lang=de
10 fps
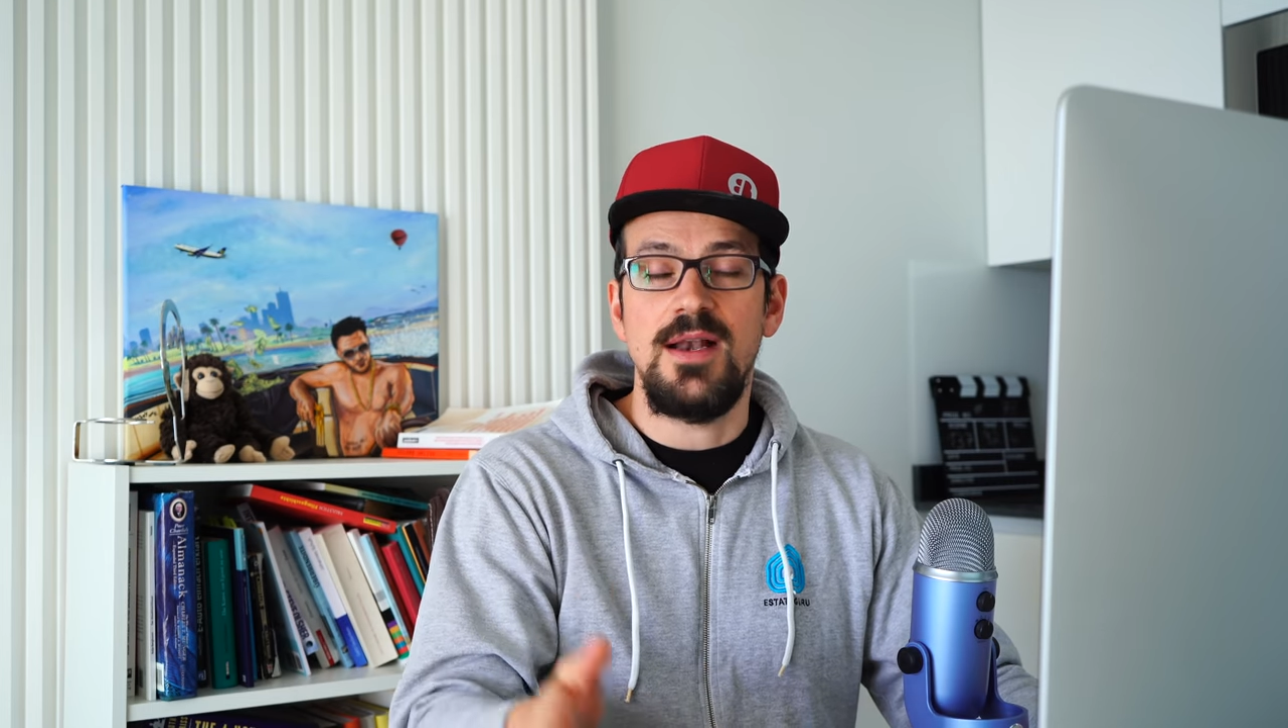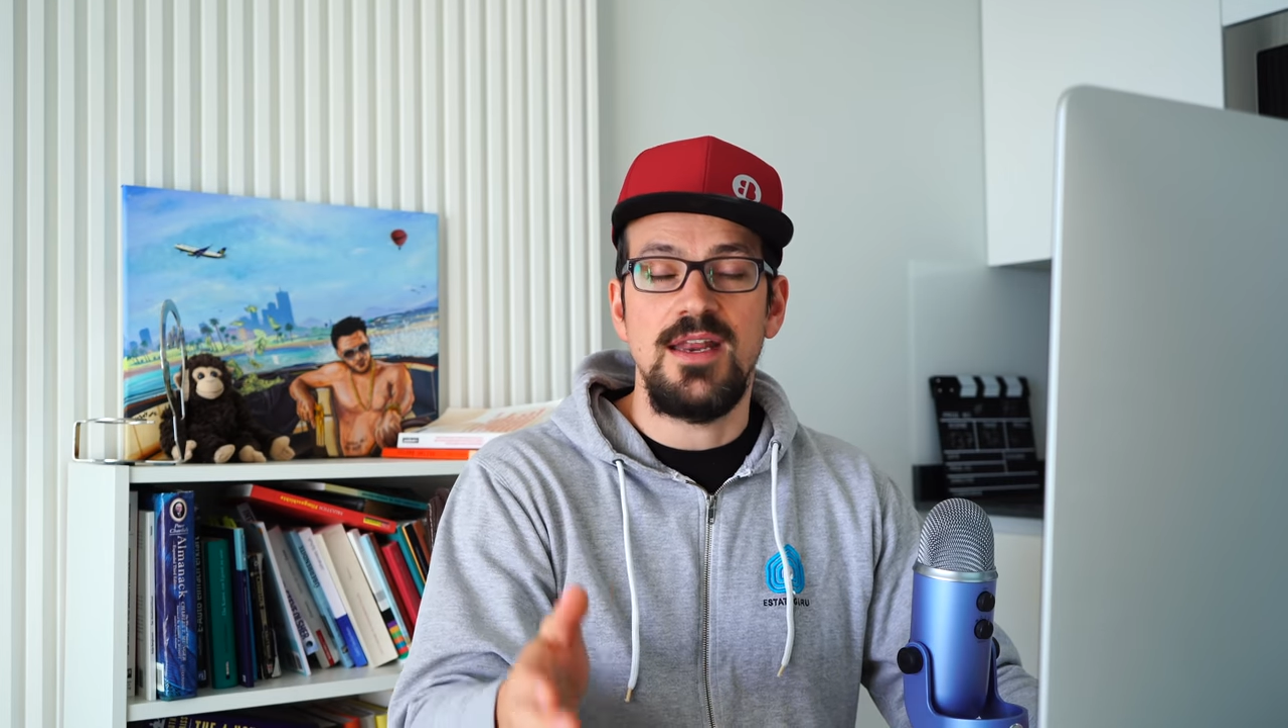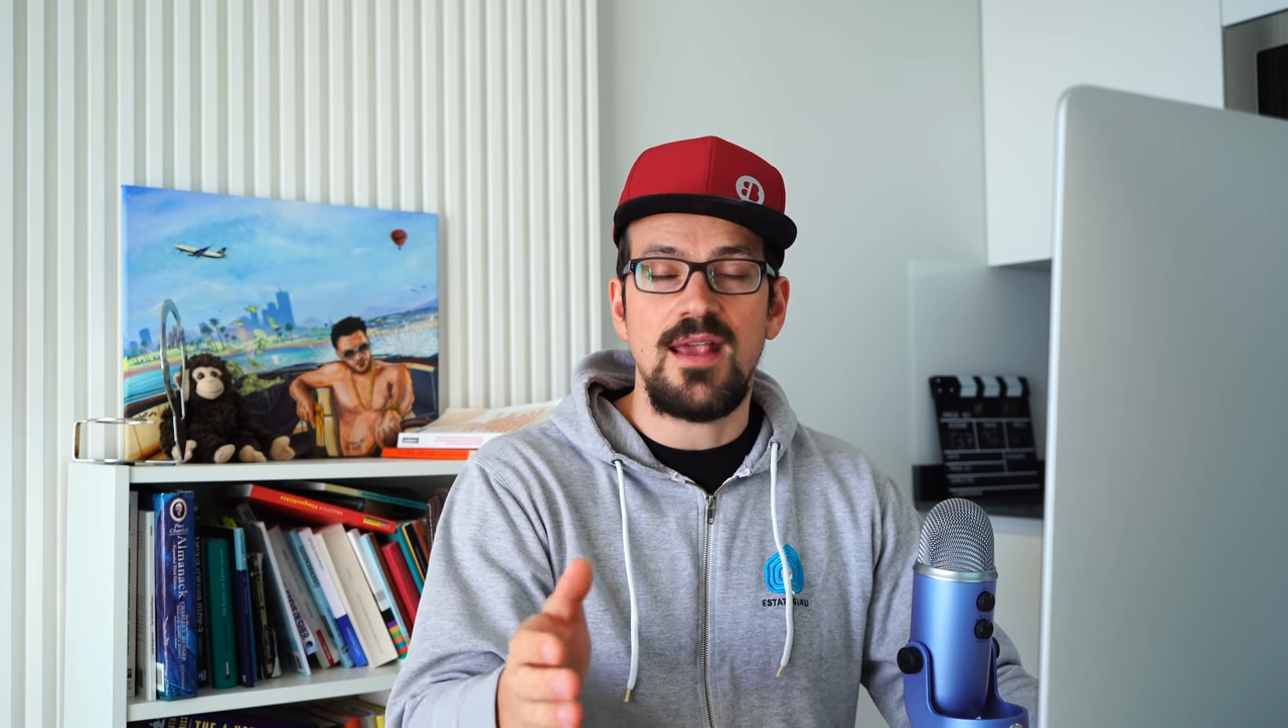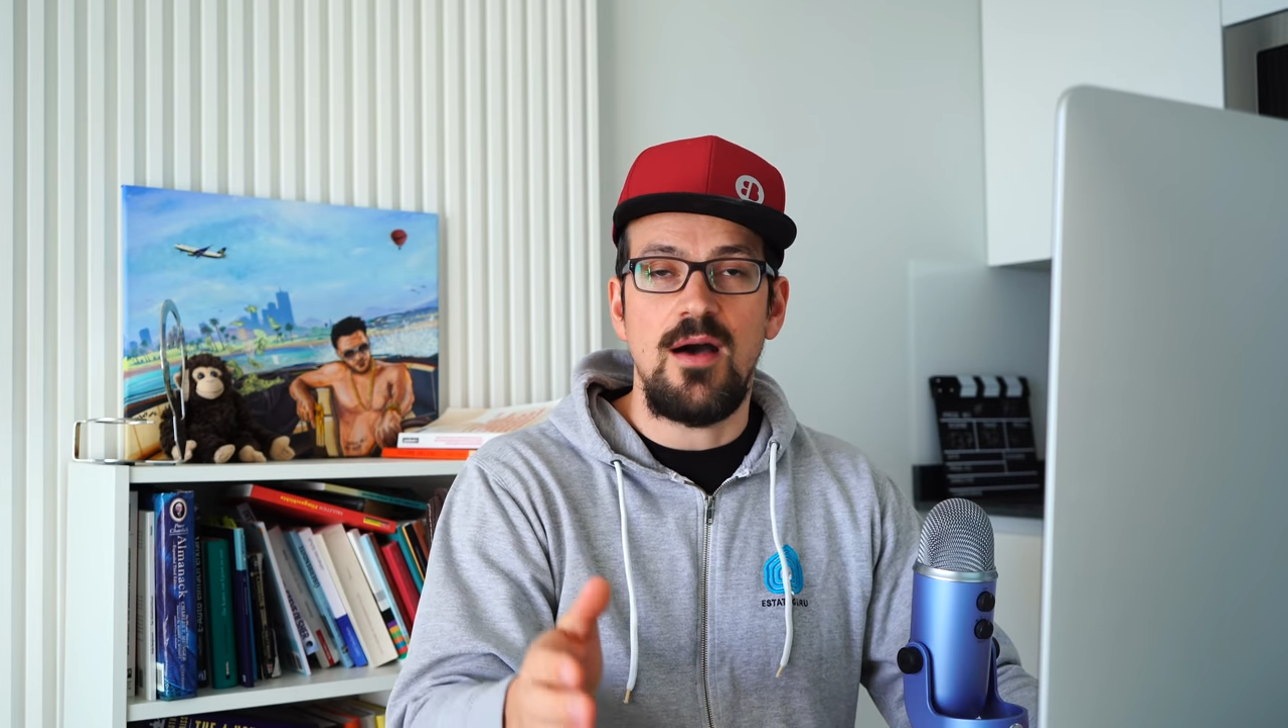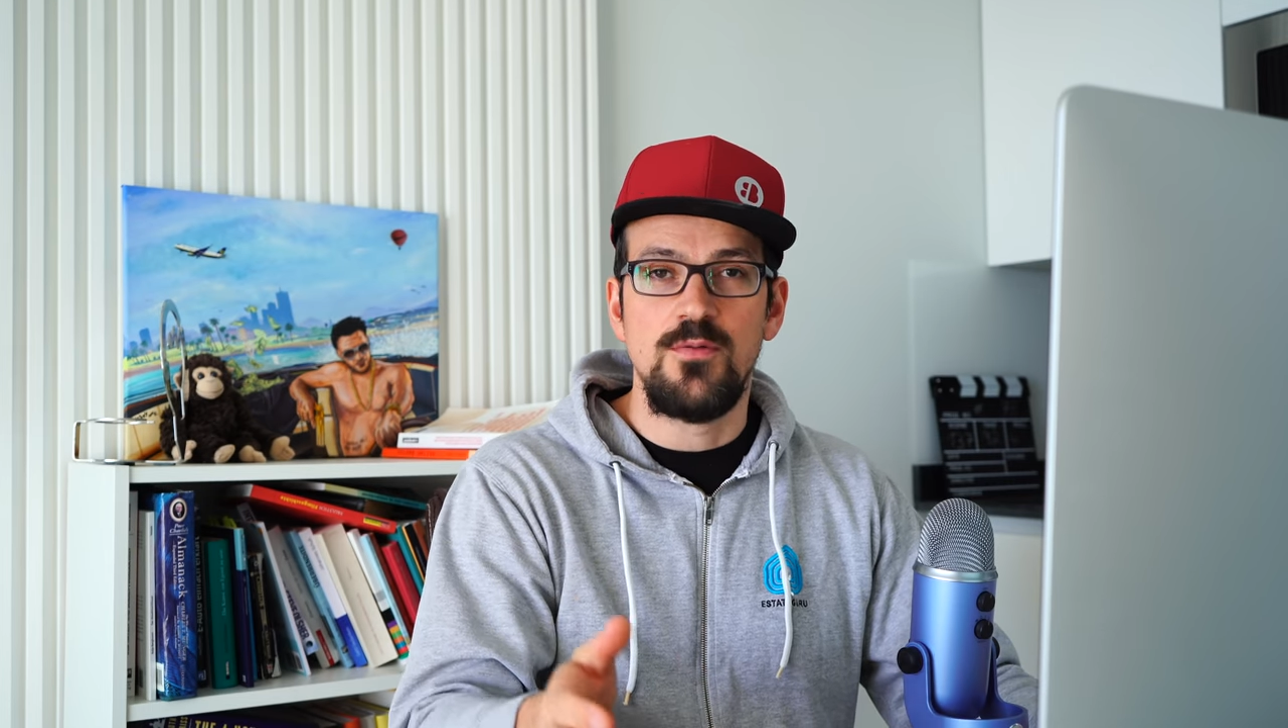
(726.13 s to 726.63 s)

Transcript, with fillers: mal nicht